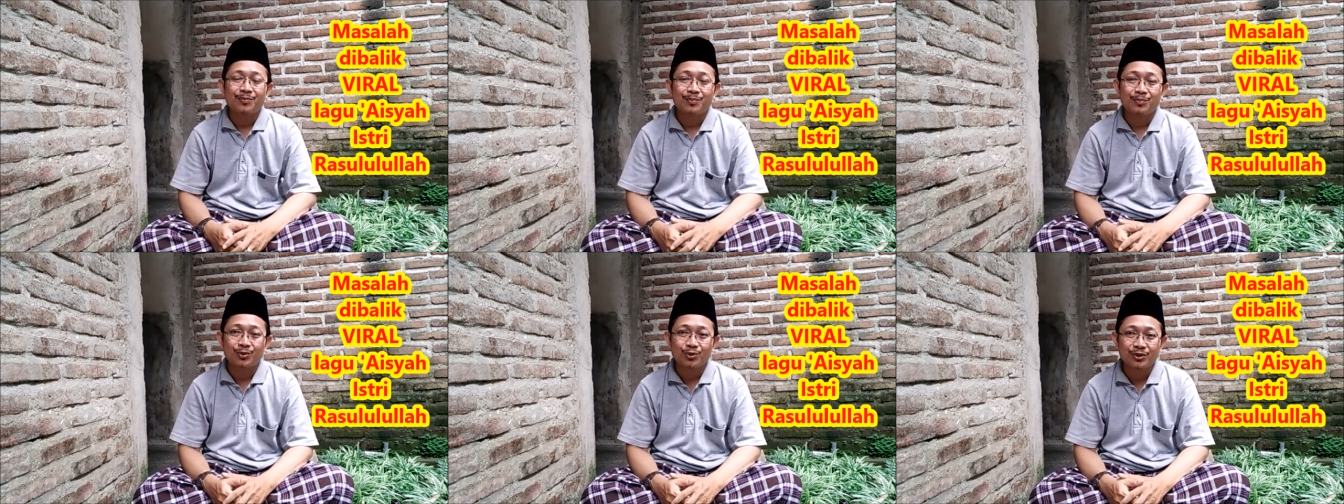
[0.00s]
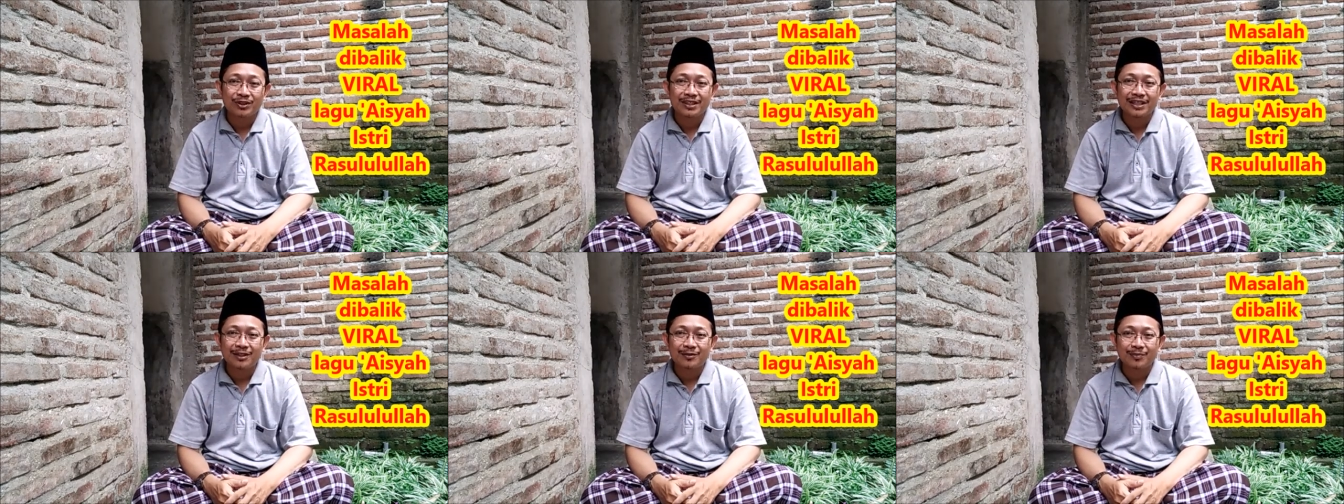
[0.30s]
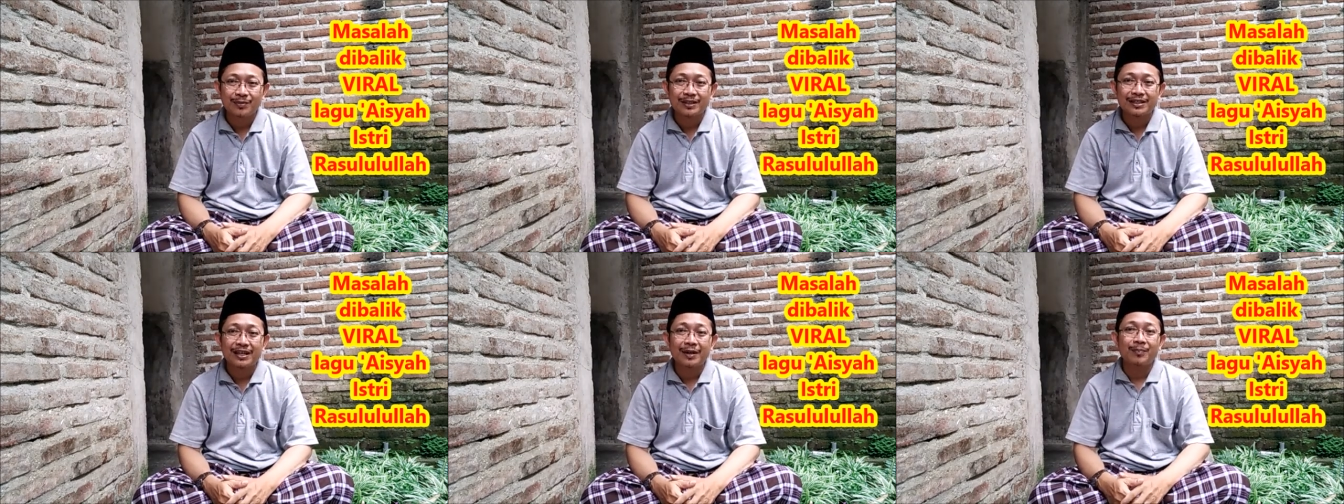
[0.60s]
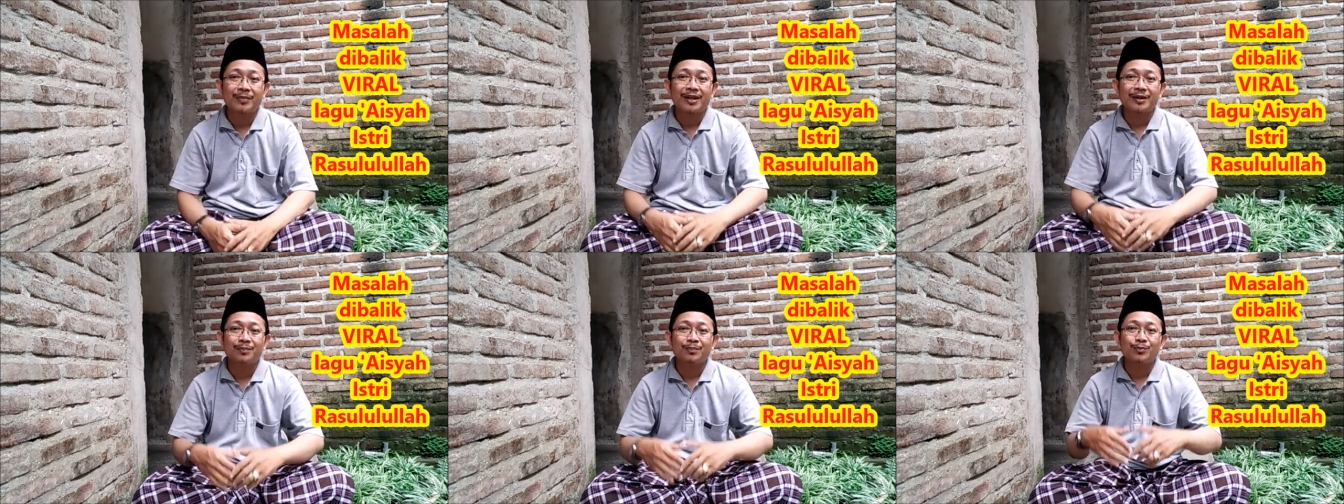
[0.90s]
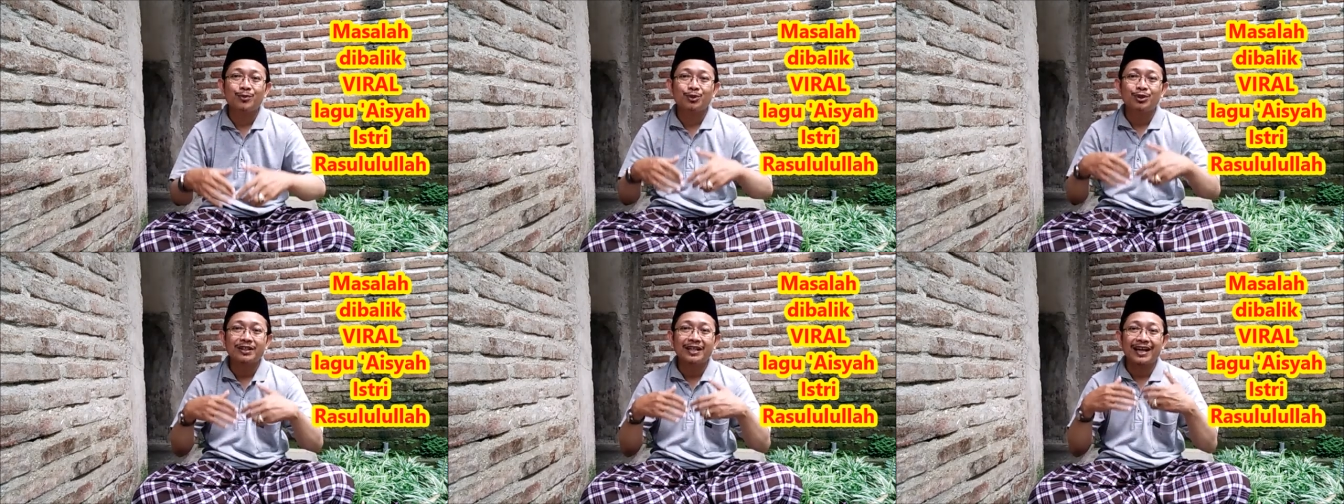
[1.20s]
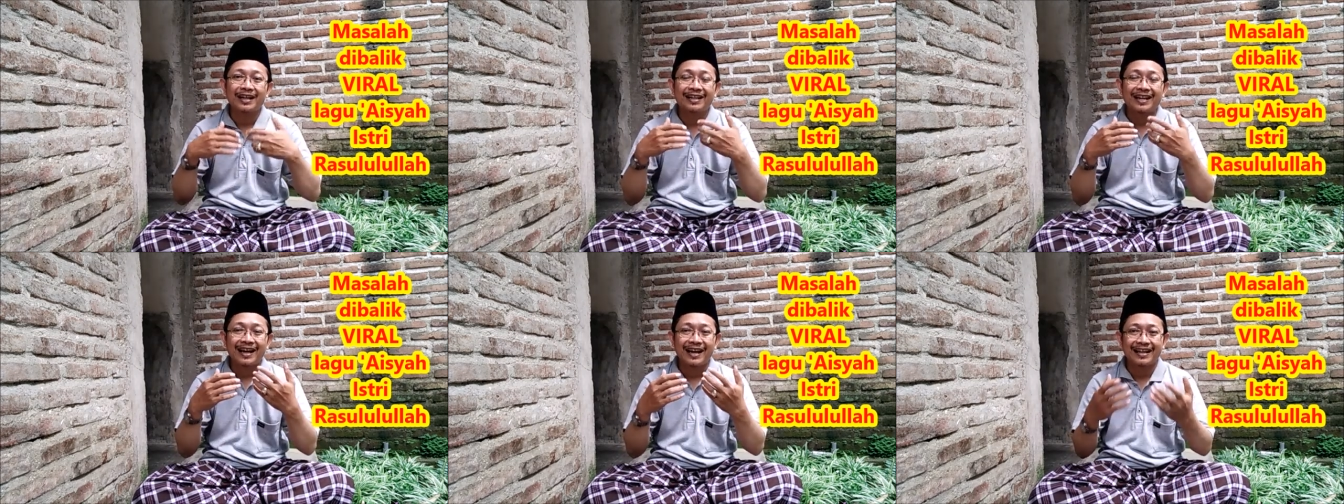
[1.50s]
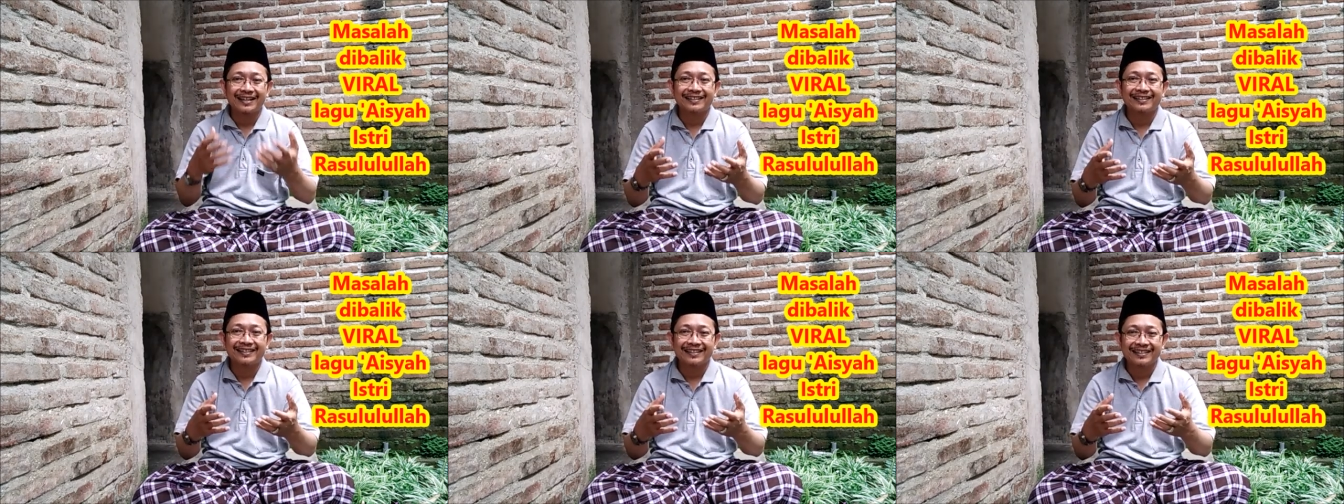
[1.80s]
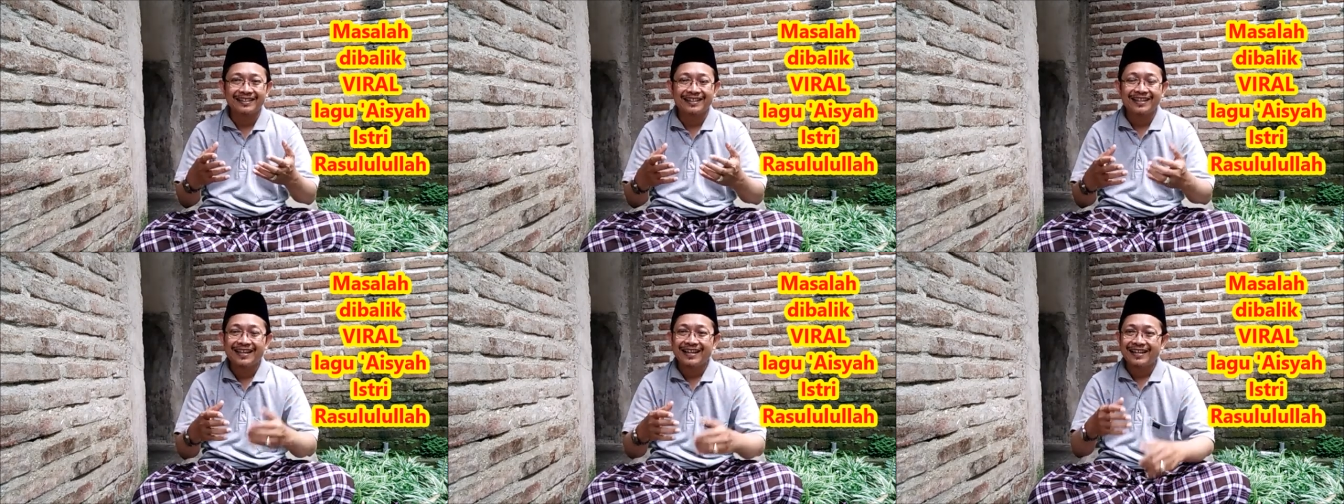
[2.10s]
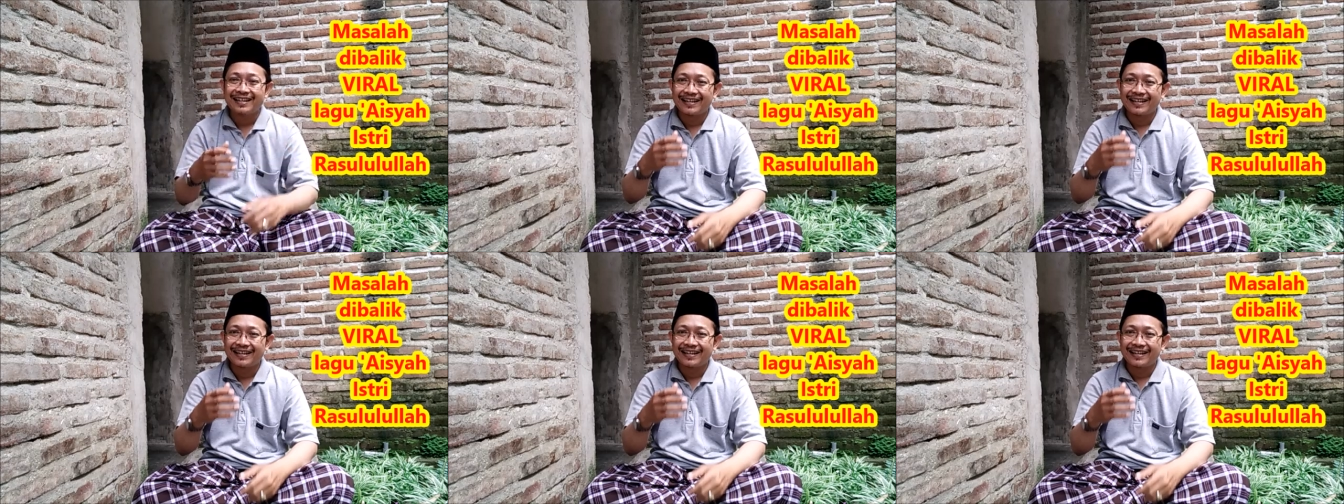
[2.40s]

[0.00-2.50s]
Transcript: Musik bisa melembutkan hati.